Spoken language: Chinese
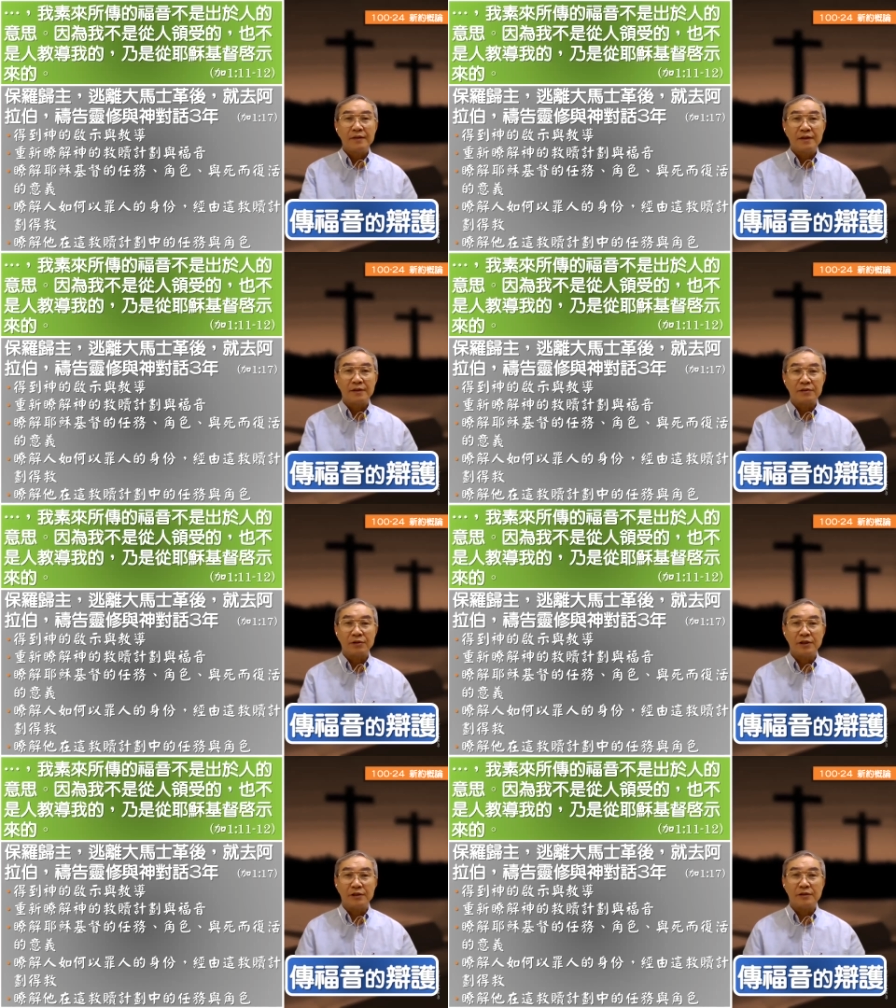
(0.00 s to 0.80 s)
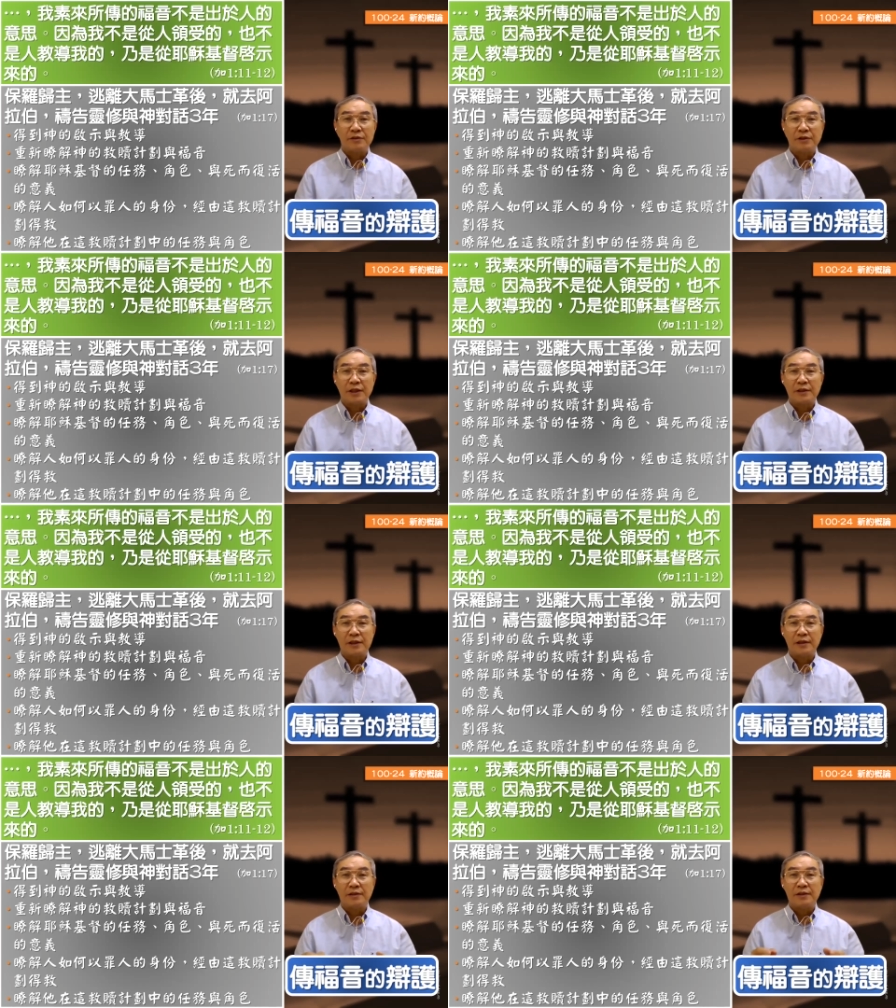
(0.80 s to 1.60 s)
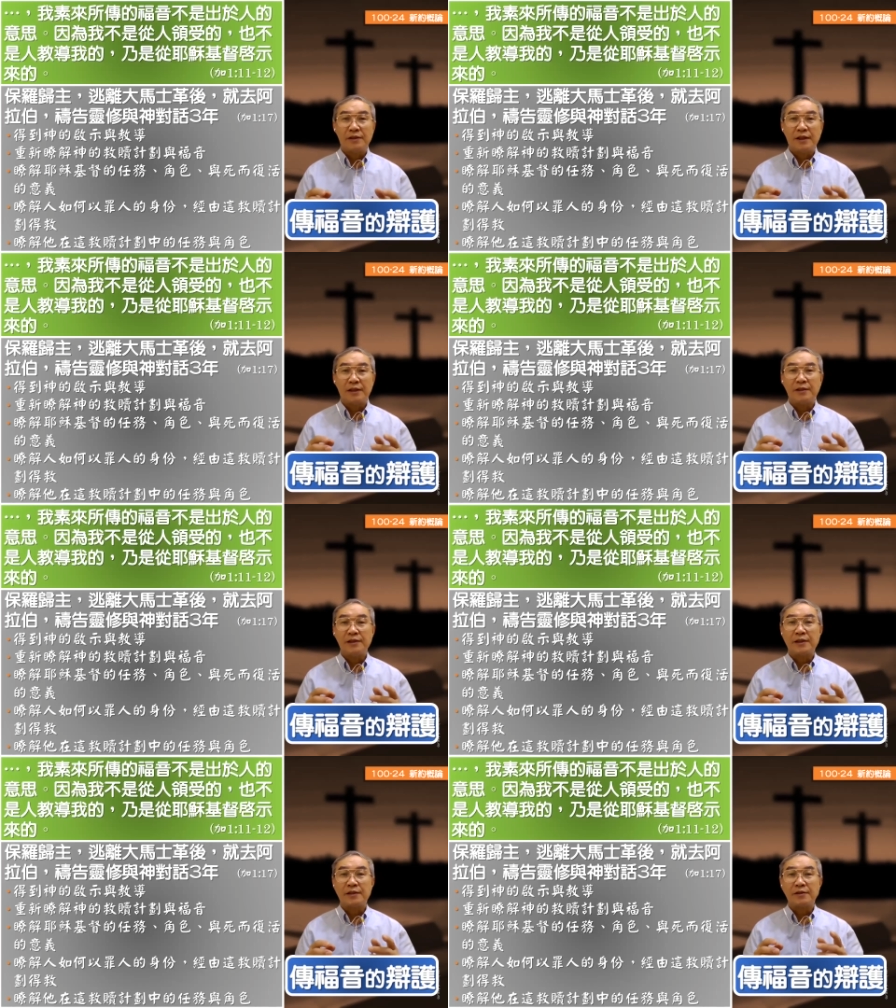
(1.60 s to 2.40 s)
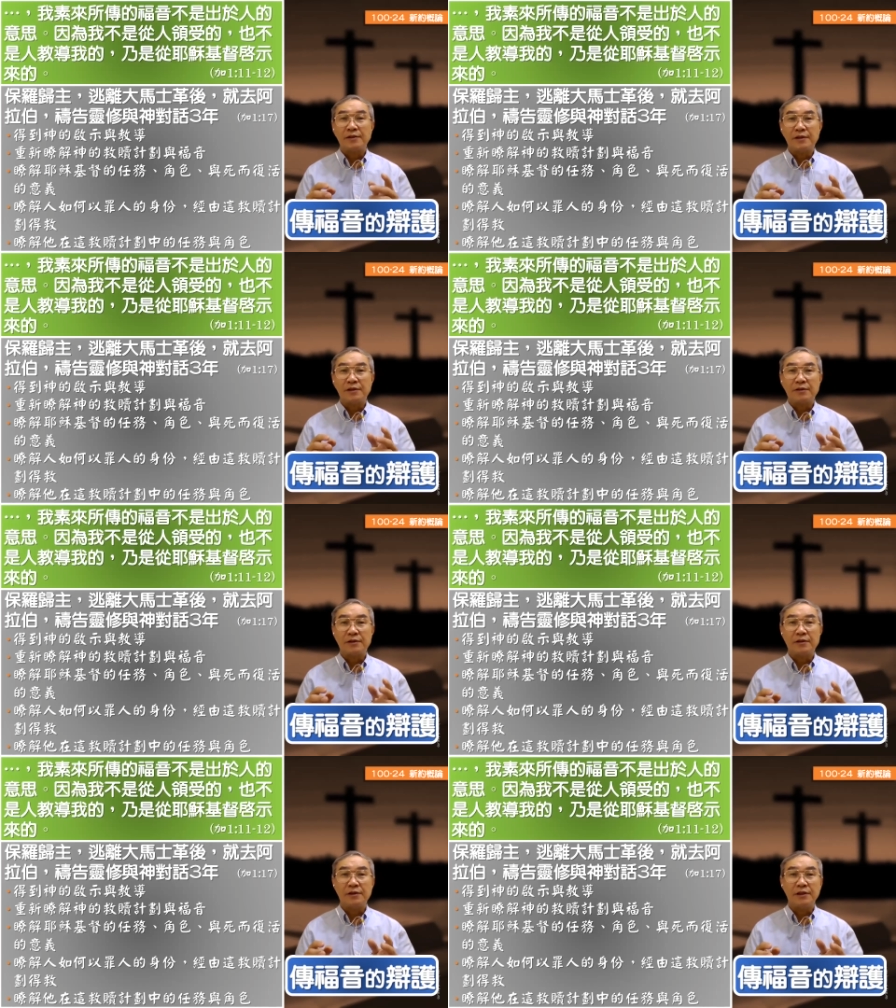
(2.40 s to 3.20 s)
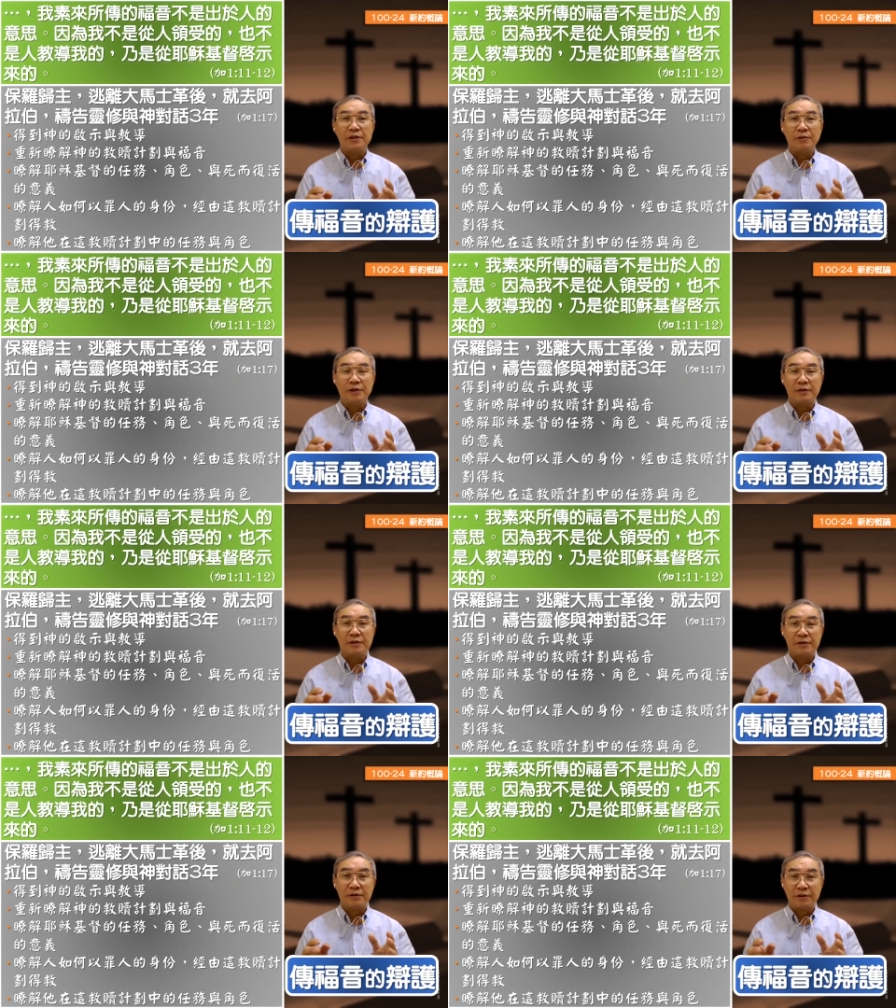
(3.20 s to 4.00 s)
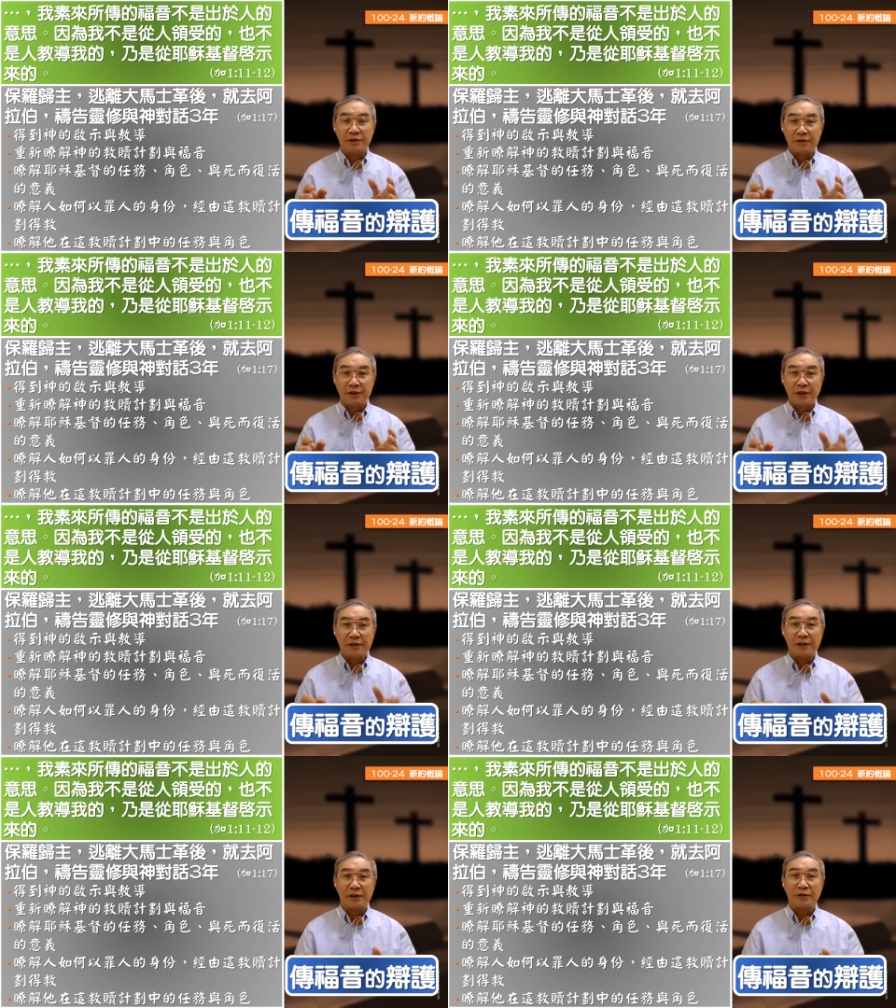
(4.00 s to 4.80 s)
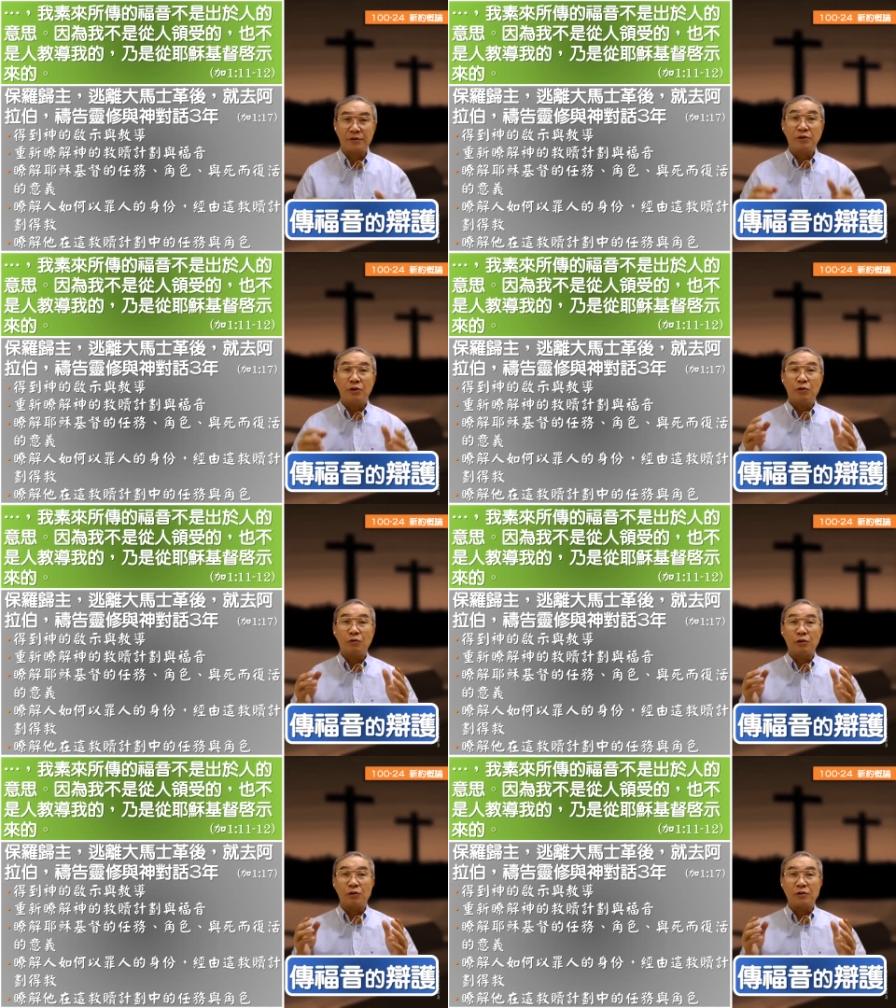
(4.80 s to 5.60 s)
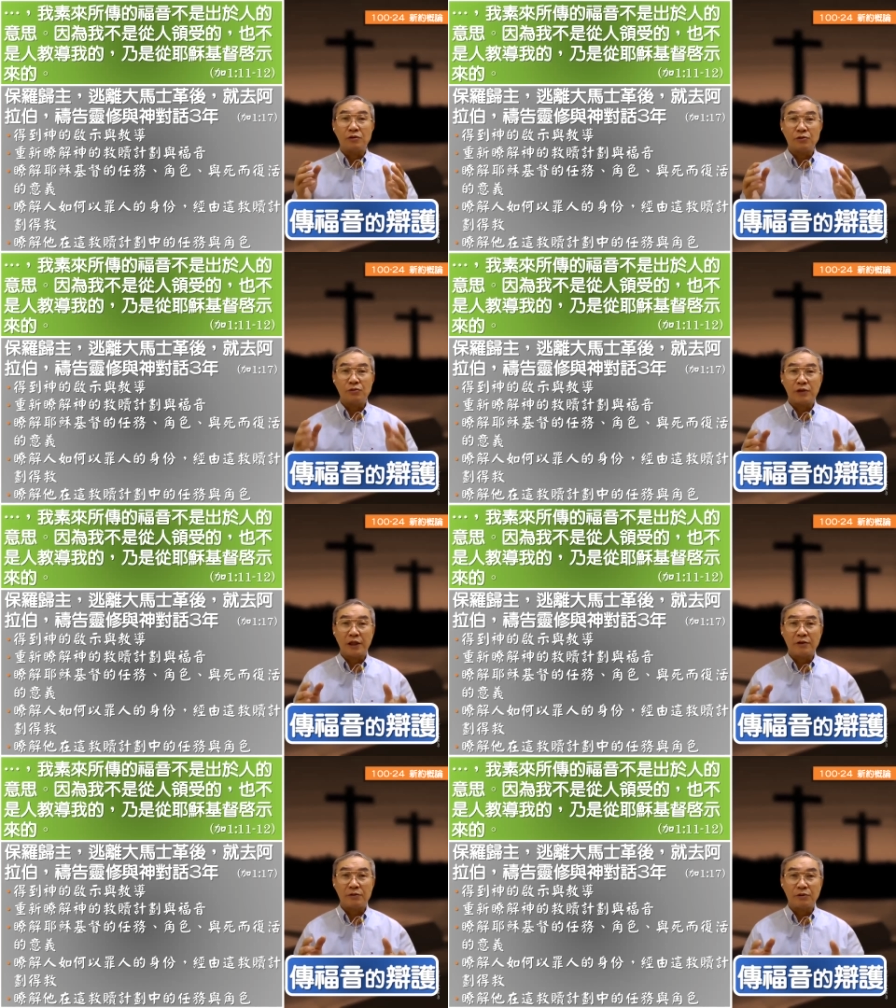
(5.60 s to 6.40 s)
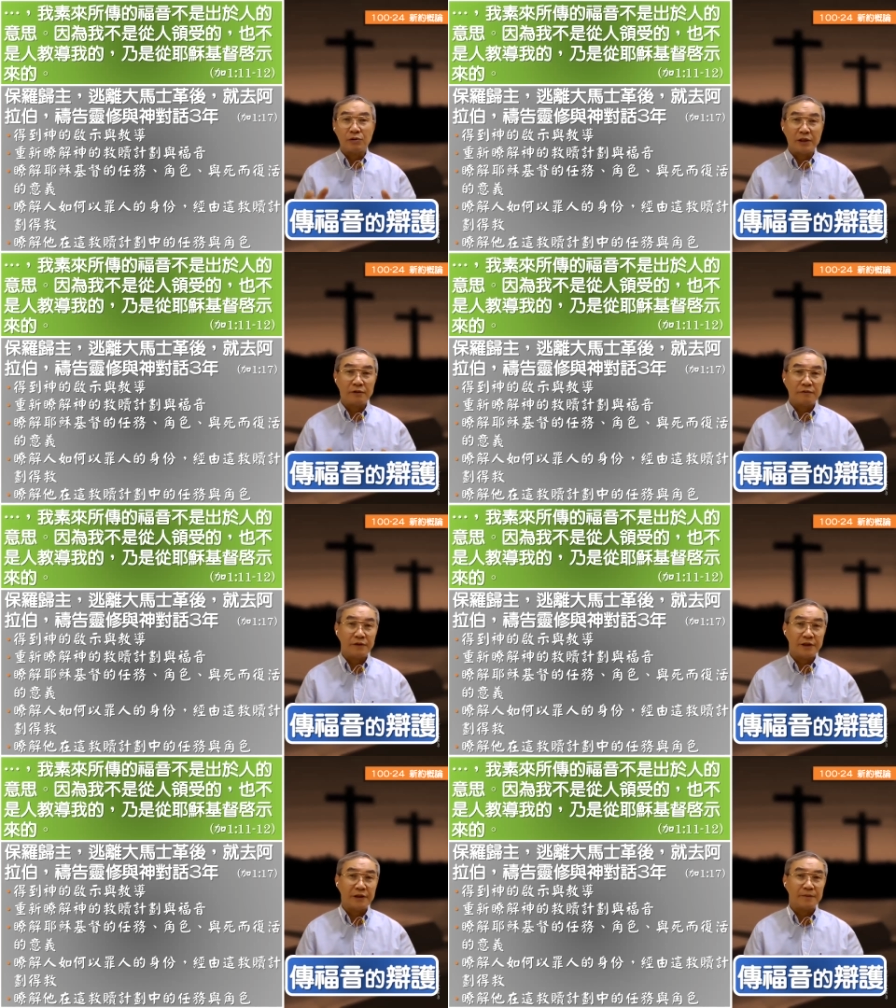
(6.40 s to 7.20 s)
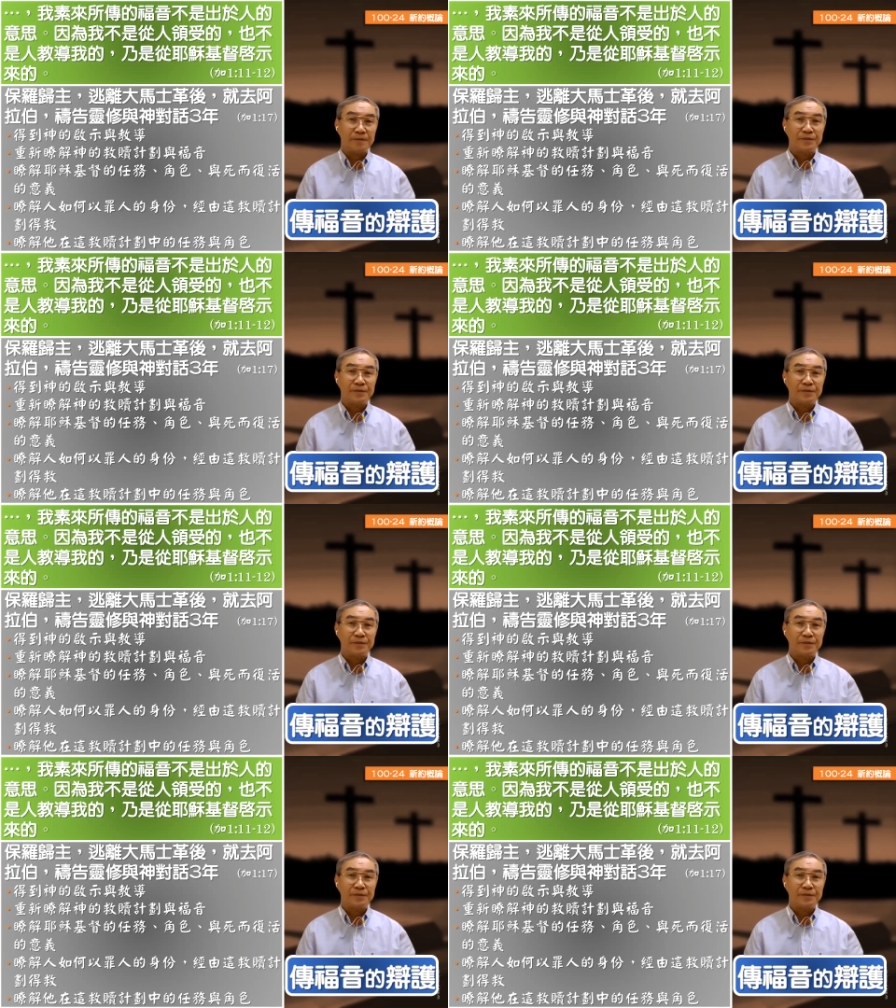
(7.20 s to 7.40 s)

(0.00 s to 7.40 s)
啊，所以所以他在啊一章的十一到十二节里面就就开始讲，他说我素来所传的福音呢。